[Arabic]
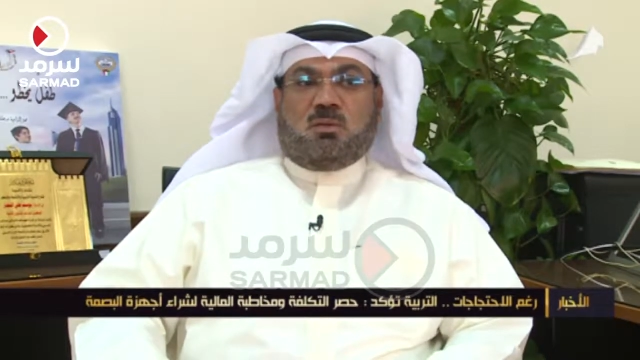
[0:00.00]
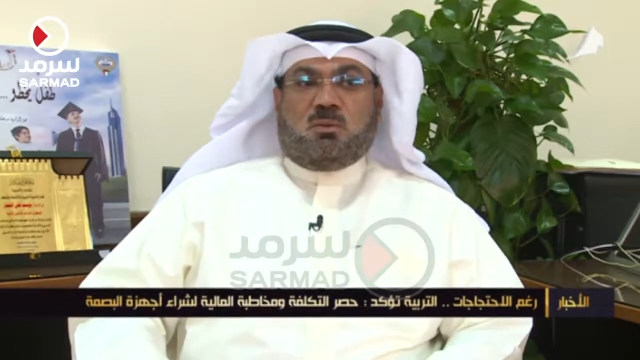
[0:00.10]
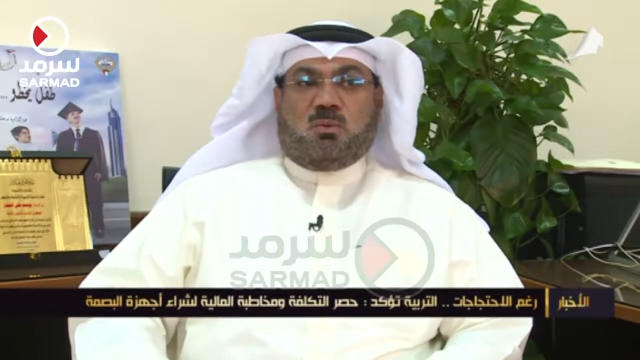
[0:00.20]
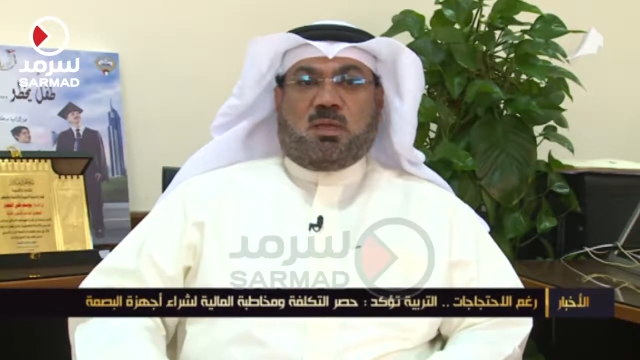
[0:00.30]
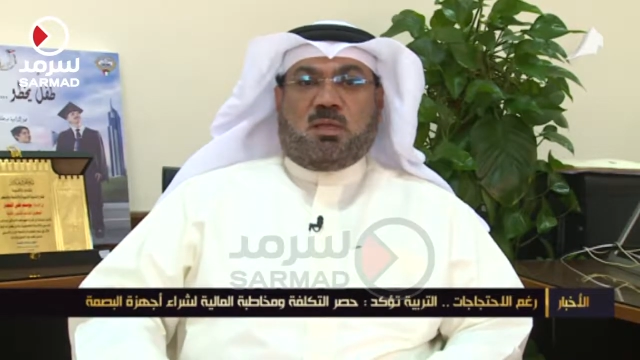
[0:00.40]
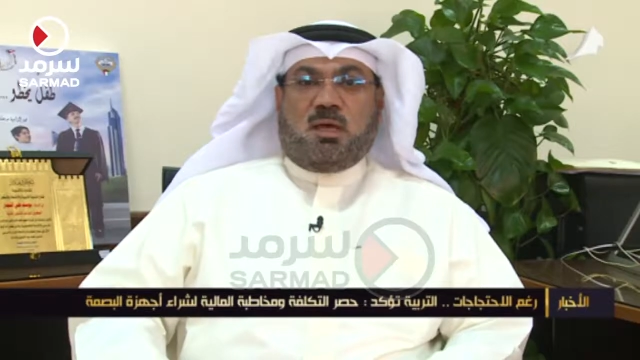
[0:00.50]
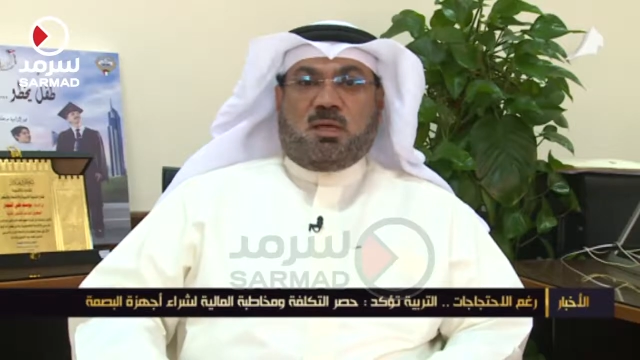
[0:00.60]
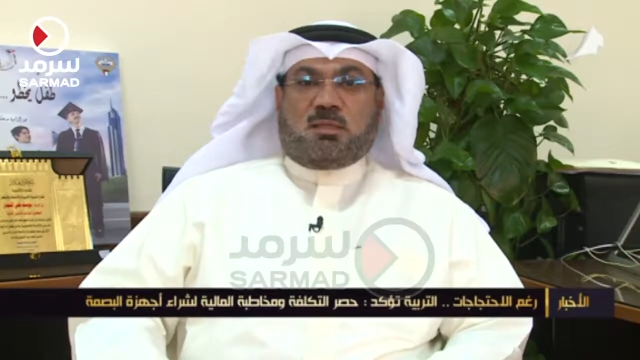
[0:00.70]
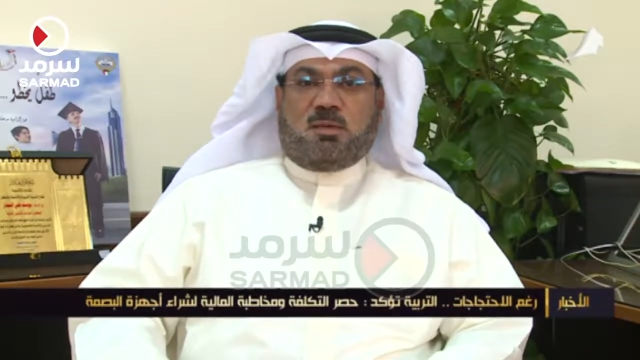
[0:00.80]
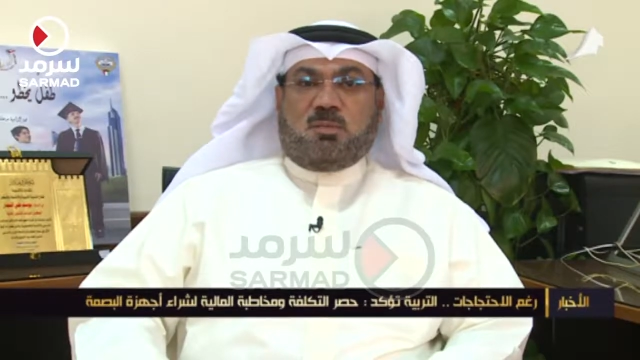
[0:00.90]

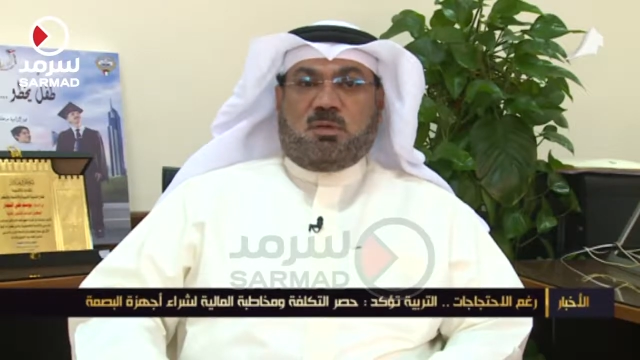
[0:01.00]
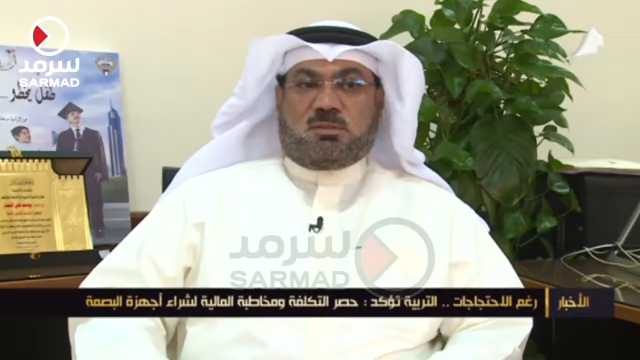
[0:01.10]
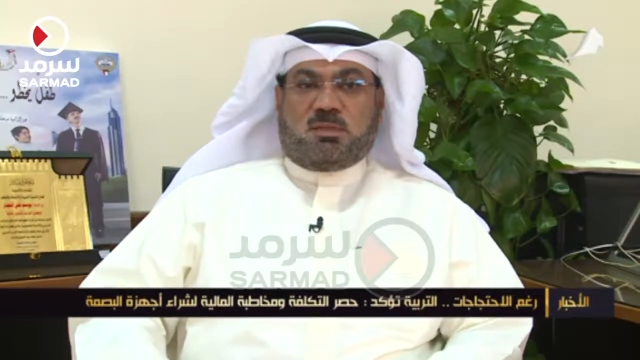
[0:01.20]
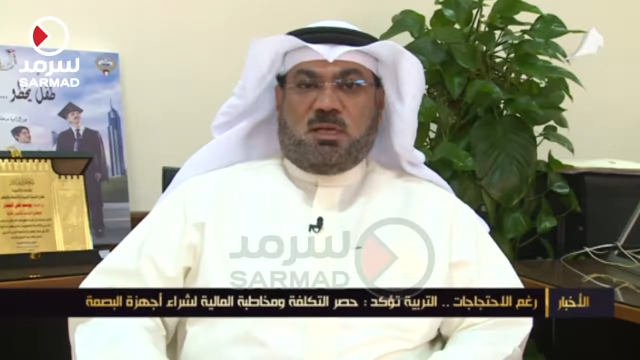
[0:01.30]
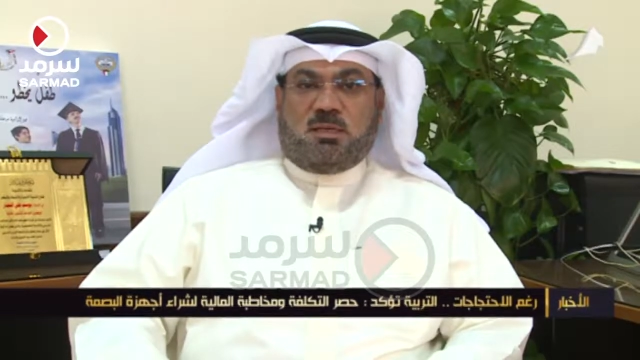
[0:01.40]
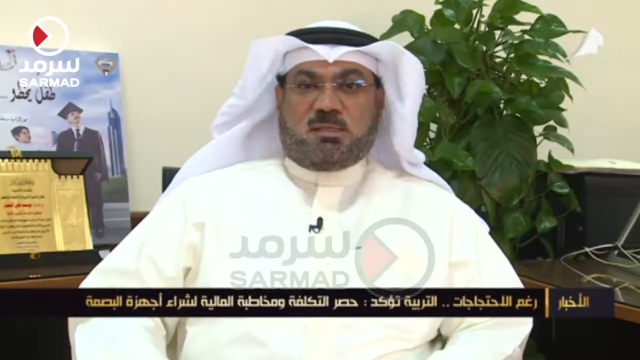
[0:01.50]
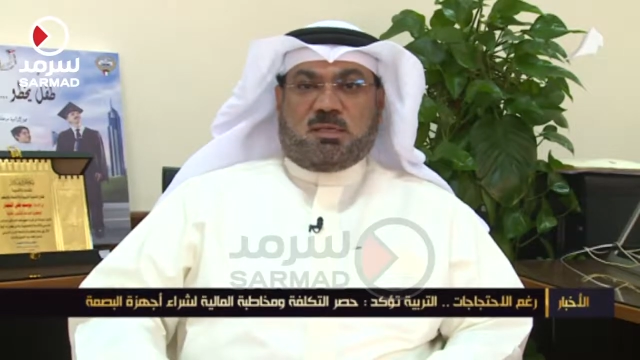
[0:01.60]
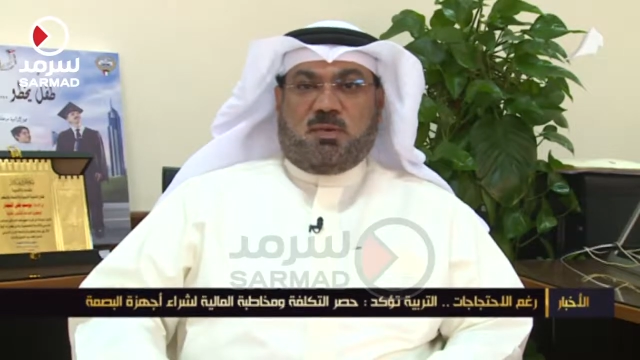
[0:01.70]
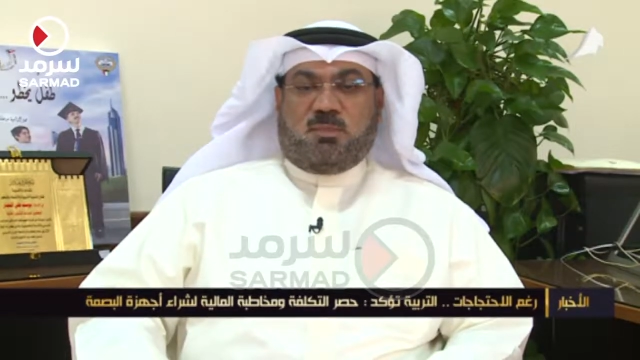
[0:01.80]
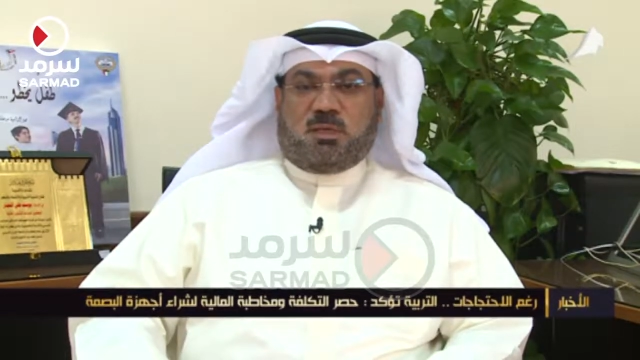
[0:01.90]
وكذلك تم إرسال
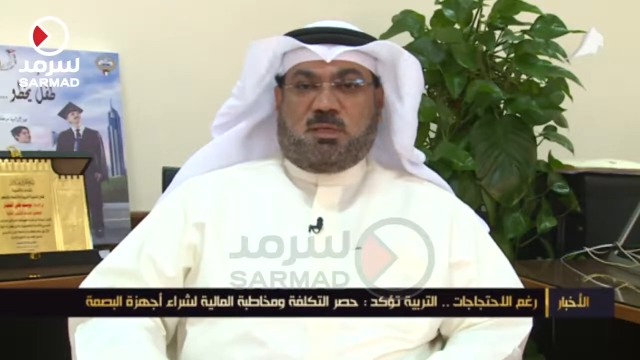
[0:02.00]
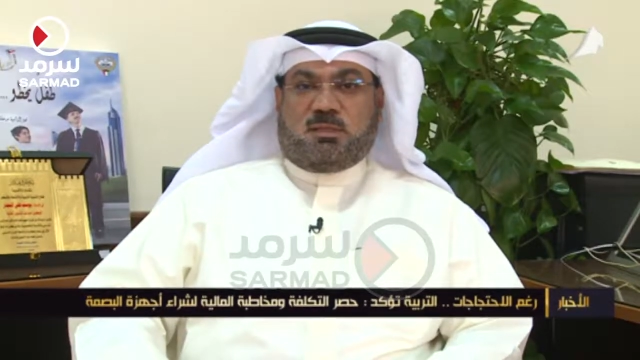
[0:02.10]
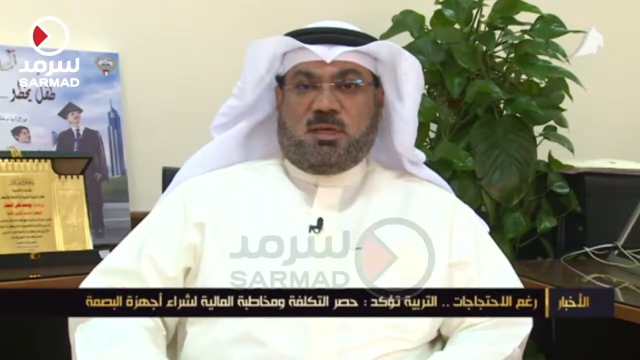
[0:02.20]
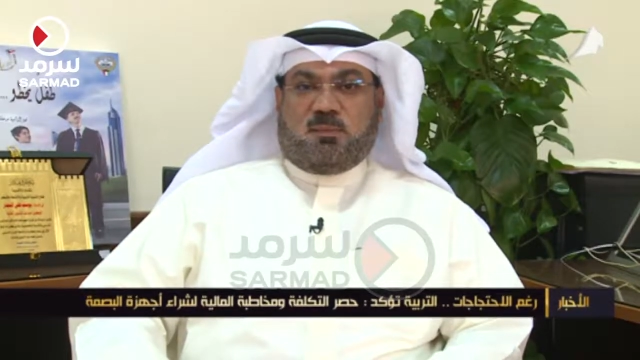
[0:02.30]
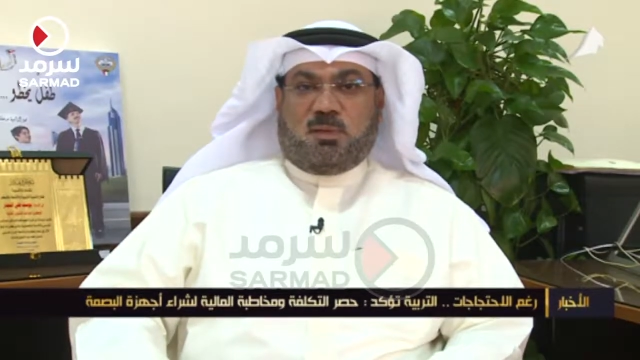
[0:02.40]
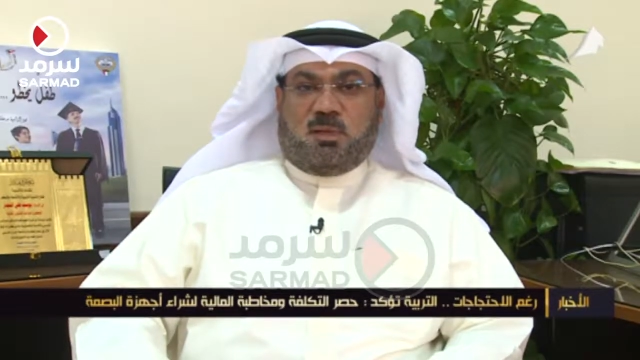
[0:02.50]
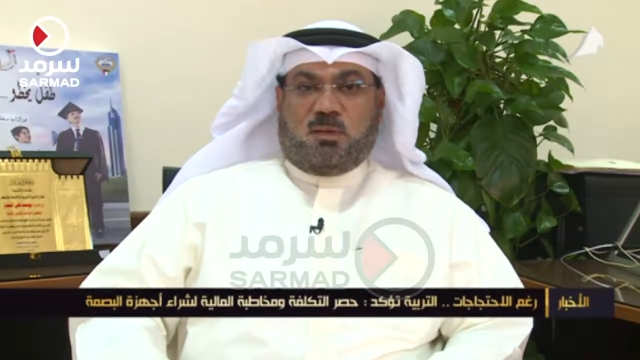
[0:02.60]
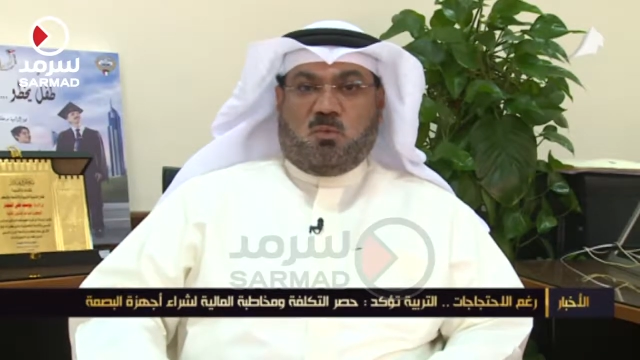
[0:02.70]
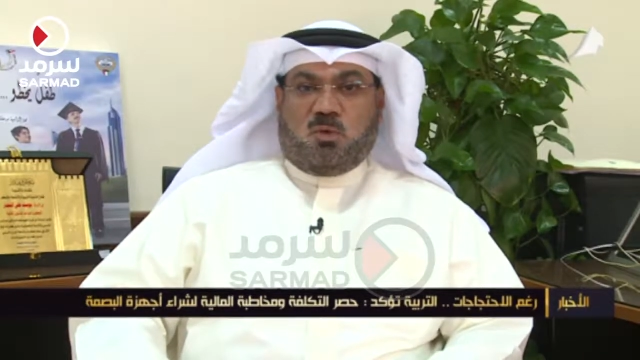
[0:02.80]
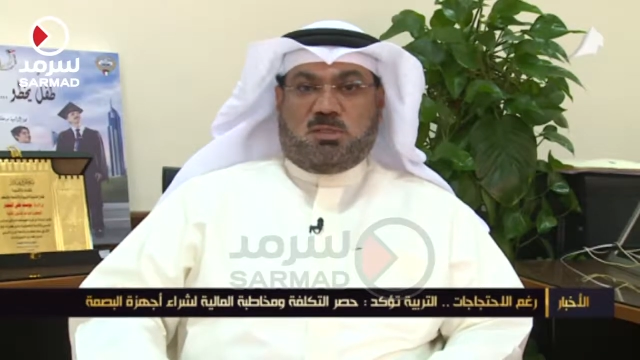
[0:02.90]
نسخة من كتابنا
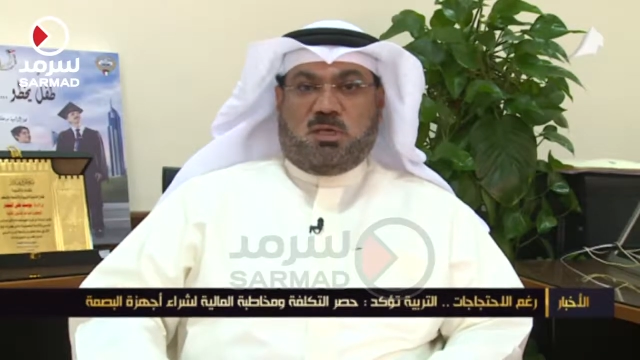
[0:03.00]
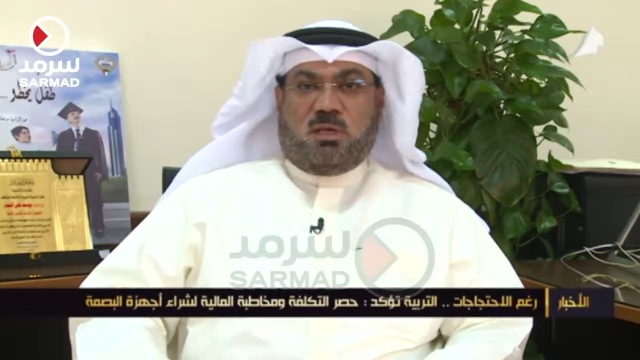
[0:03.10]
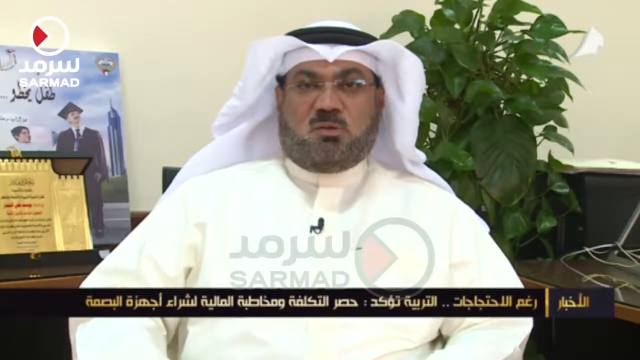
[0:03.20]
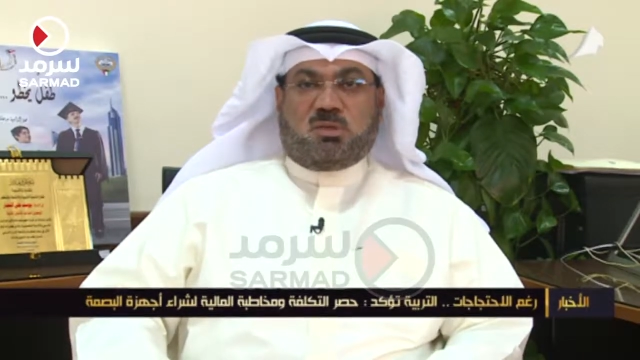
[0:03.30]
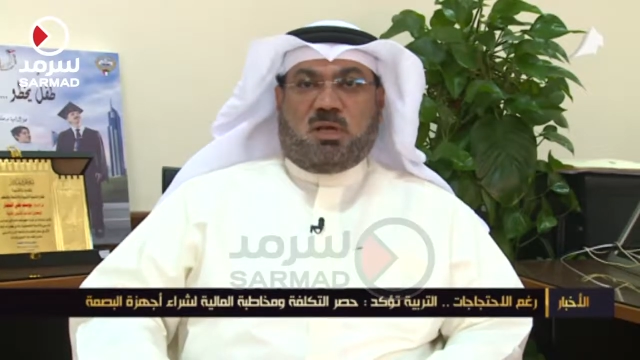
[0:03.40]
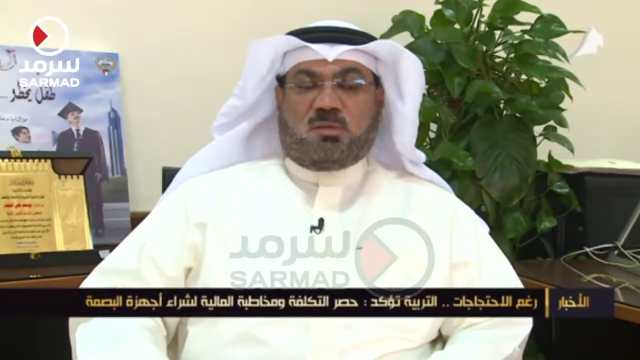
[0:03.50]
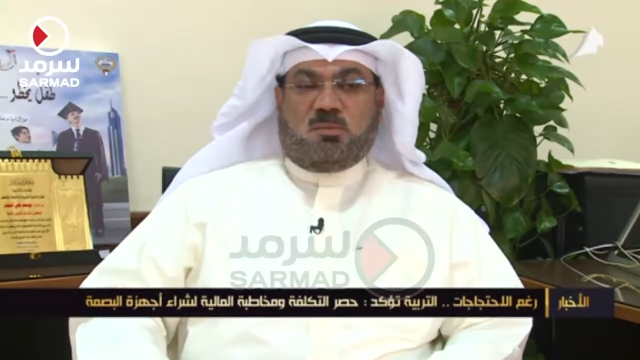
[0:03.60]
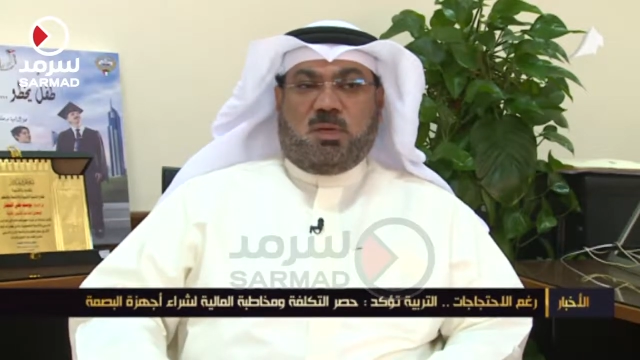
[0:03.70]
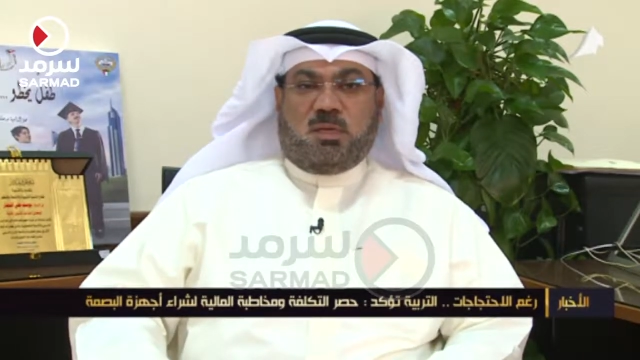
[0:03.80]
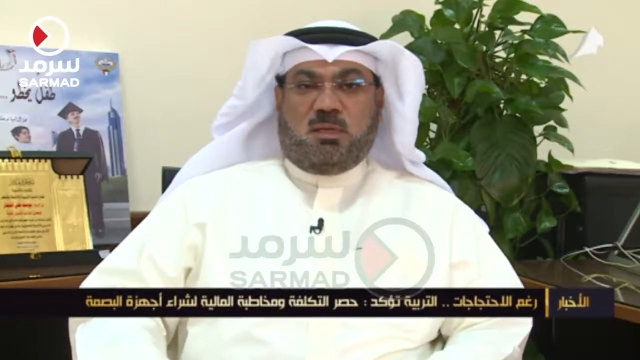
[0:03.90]
الموجه إلى وزارة
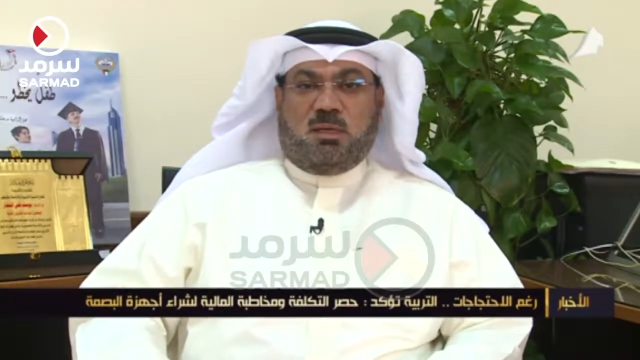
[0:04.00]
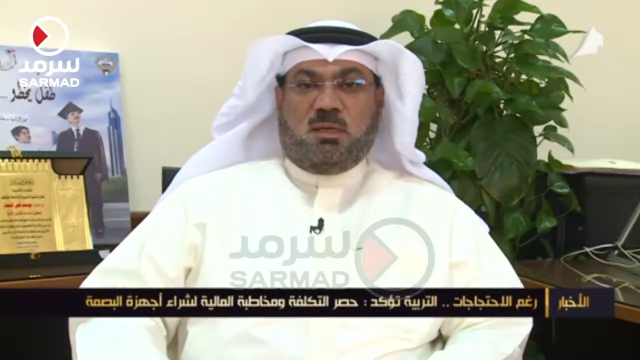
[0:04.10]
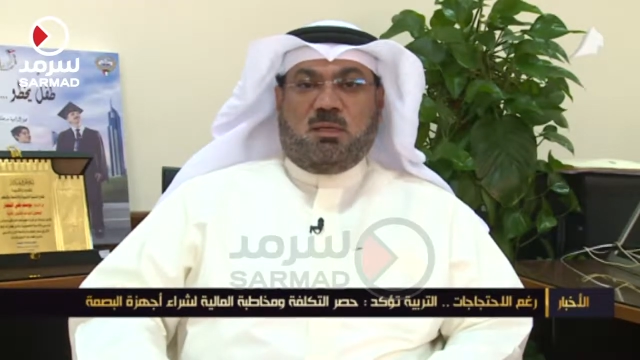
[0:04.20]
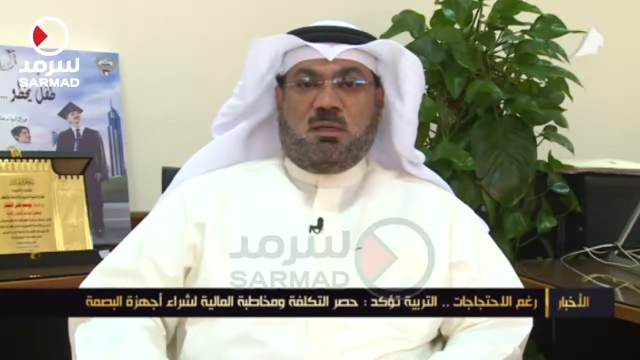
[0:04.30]
المالية